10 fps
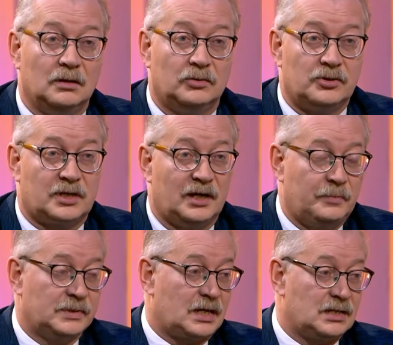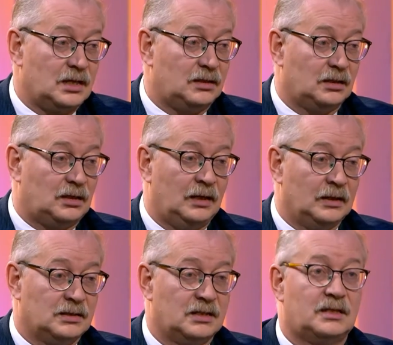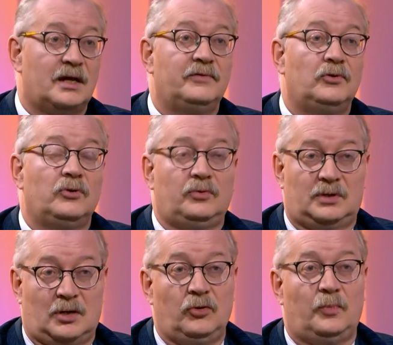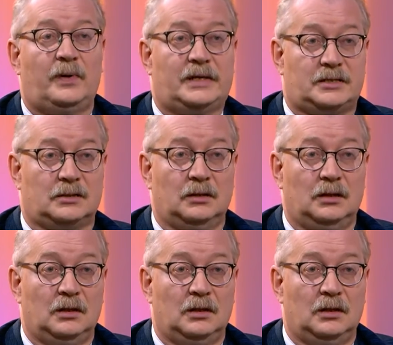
То есть, как бы сказать, это составной такой пазл.